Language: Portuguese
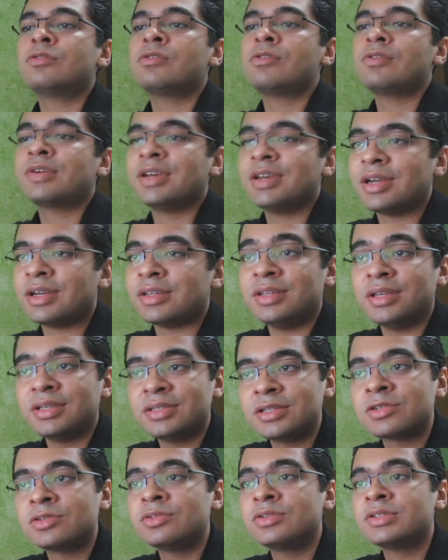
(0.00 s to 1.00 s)
qualquer,
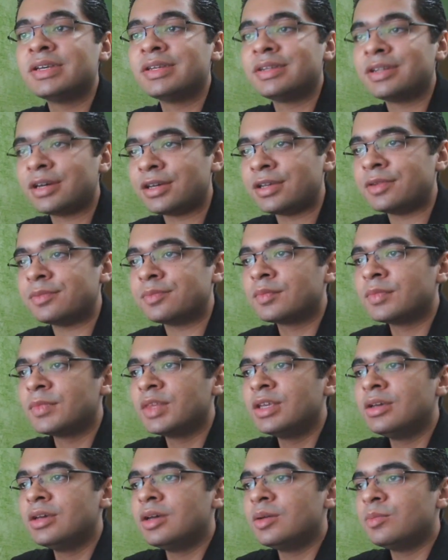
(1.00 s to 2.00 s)
desses do Senai
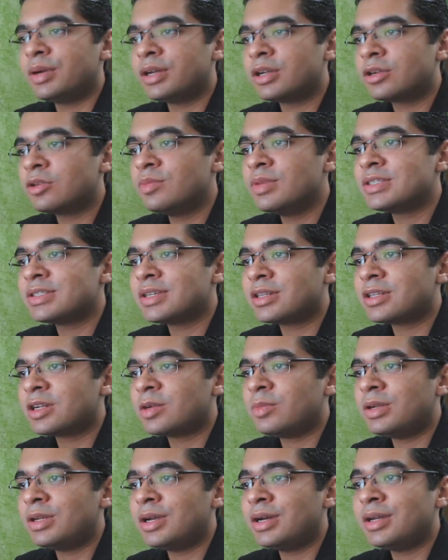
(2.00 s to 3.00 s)
para começar a
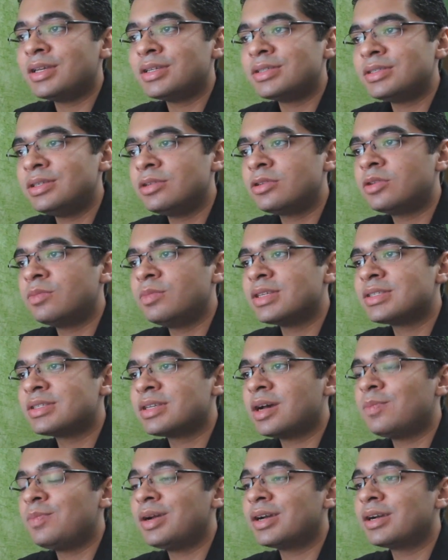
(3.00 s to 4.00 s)
trabalhar e assim
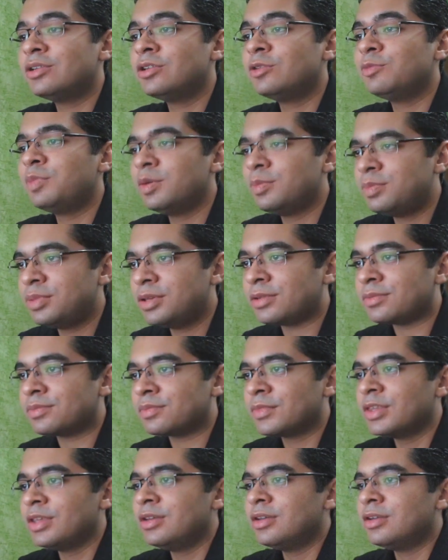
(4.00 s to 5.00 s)
começar pagando o PP,
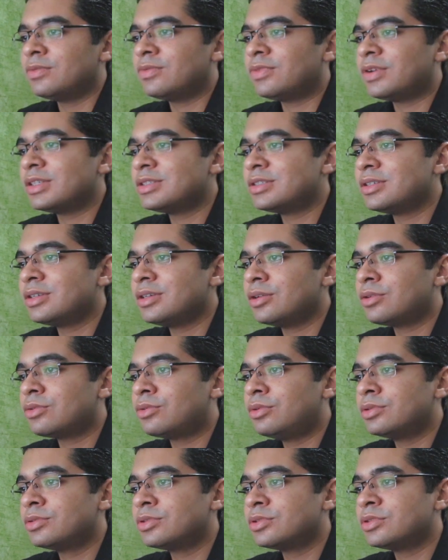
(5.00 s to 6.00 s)
fazer
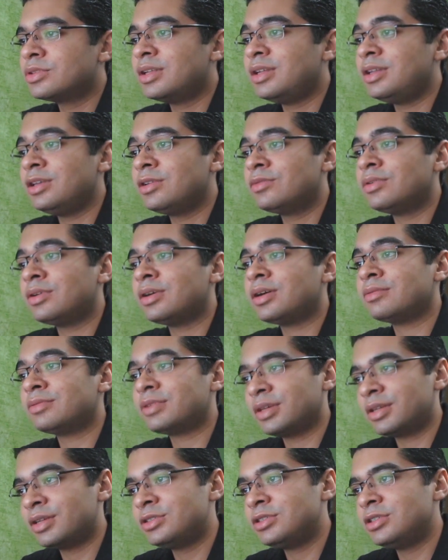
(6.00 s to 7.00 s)
cursos de língua
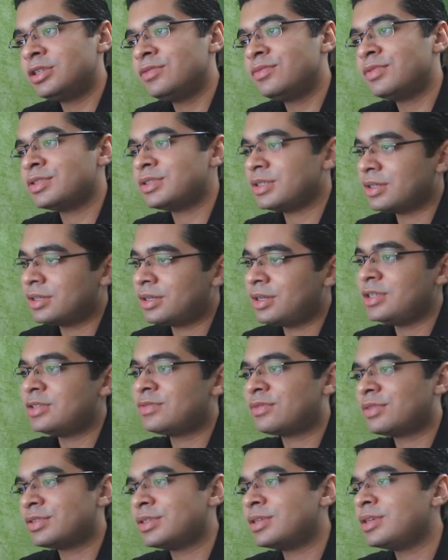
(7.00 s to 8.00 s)
alternativas, inglês,
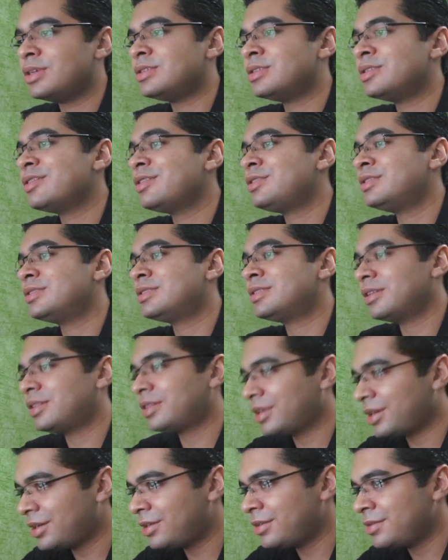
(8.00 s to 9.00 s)
francês,
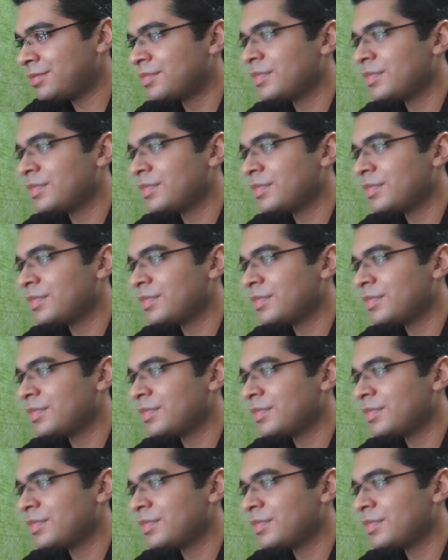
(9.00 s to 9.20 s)
etc.